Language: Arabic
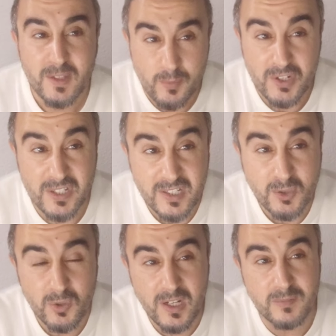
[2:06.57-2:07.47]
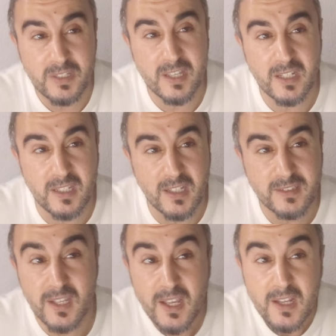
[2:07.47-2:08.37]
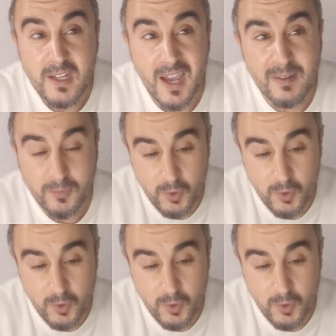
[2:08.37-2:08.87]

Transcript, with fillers: باش يصادقوا على الميزانيات نعم